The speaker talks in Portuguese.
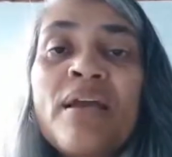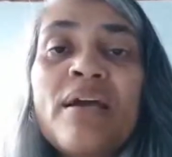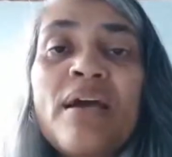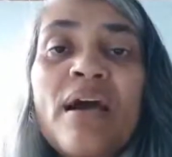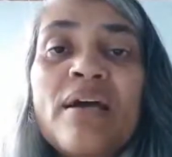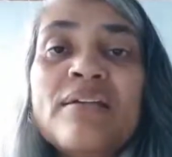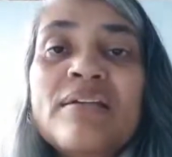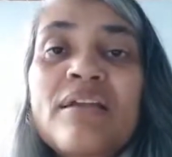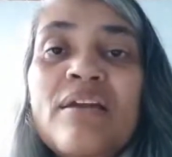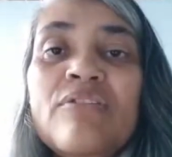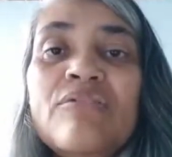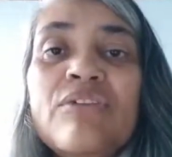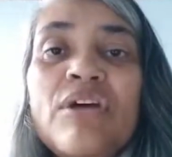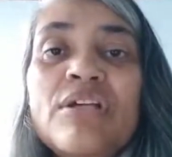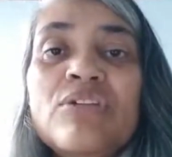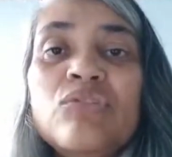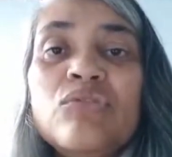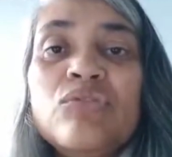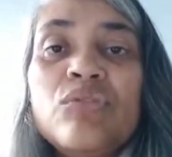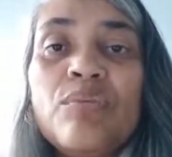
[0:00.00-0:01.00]

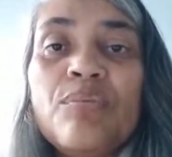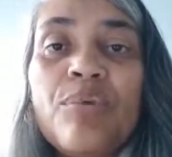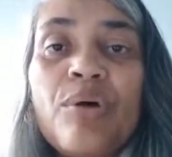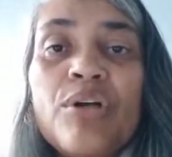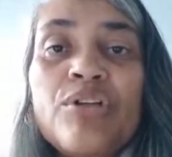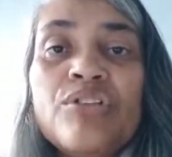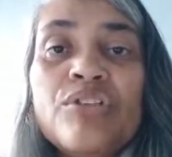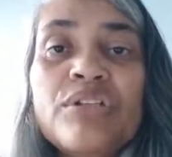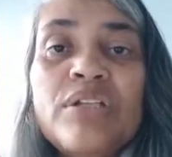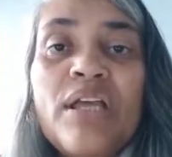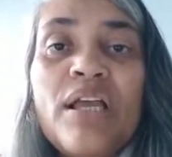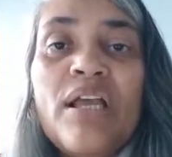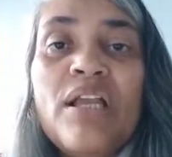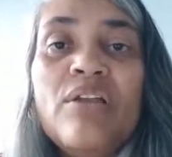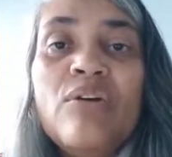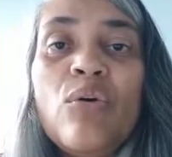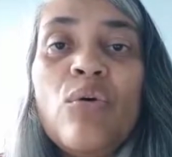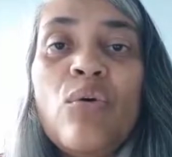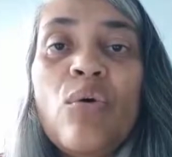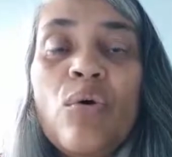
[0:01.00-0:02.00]
através do suporte
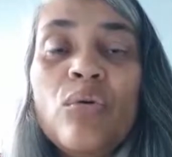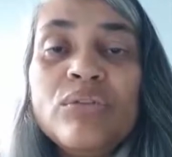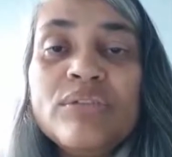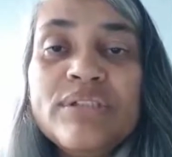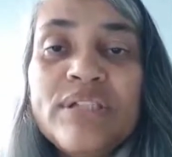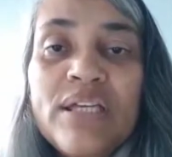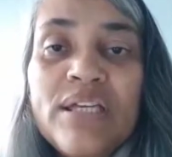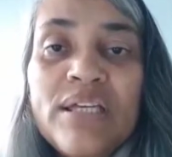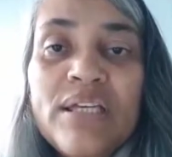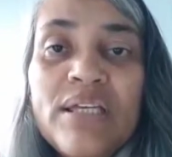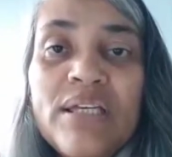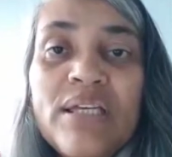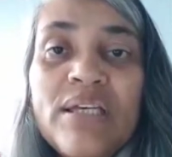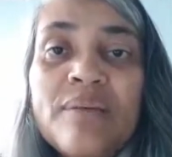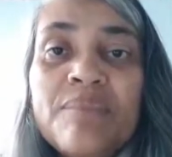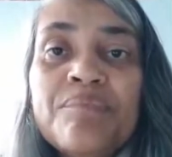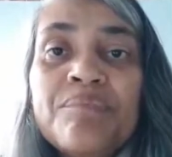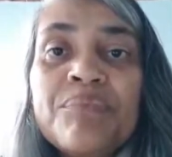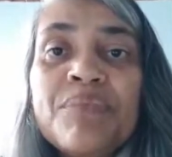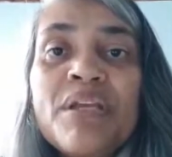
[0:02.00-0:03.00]
dele, eu consegui,